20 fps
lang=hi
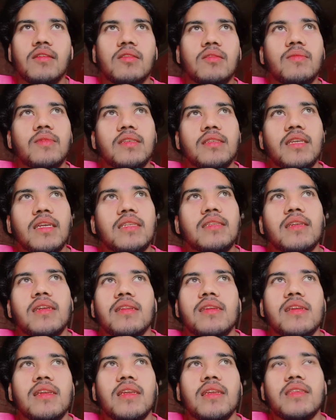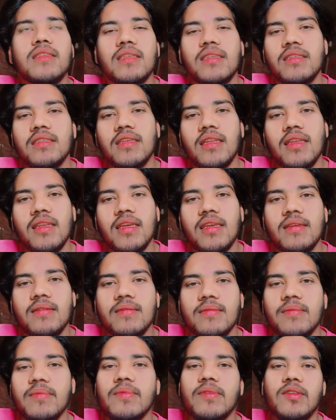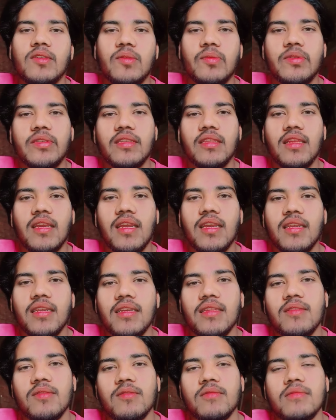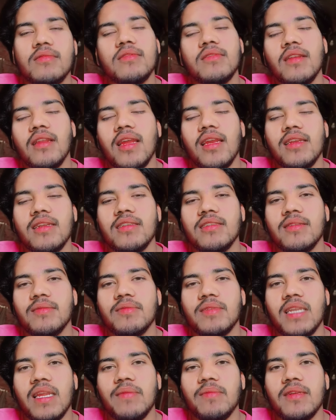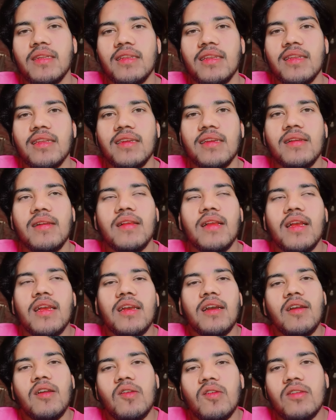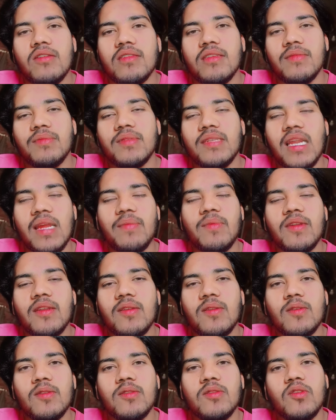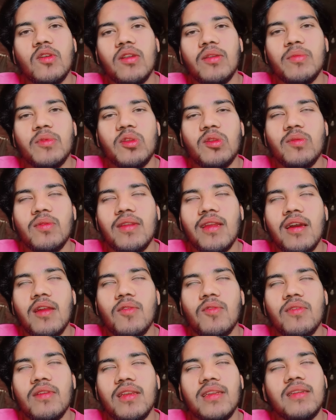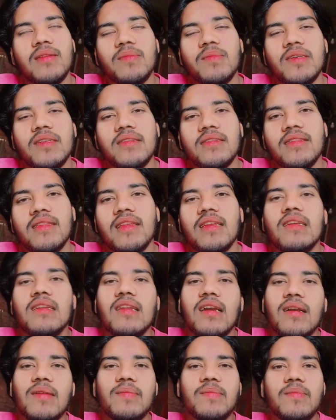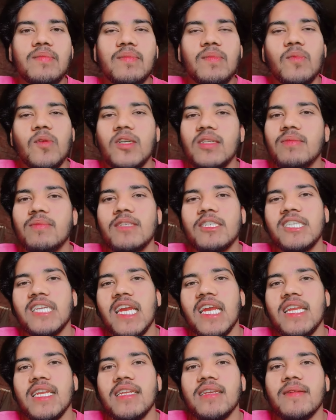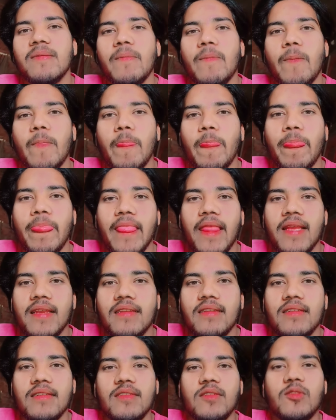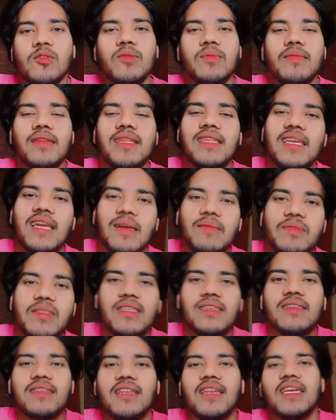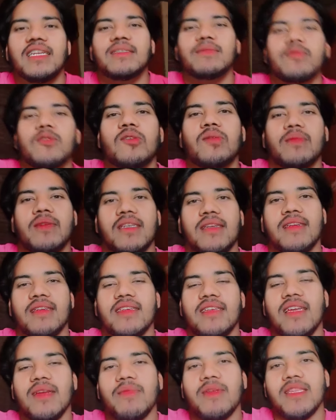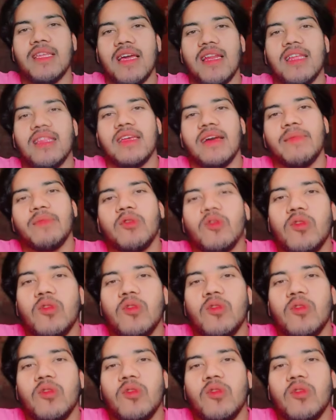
तो बस आजकल का यही सीन चल रहा है वीडियो पसंद आएगा तो लाइक एंड सब्सक्राइब कर लेना और सब्सक्राइब कर लो शॉर्ट वीडियो बना रहा हूँ एक नंबर देखना आप बहुत मज़े आएंगे तो मिलते हैं आपसे नेक्स्ट वीडियो में यही बताना था आप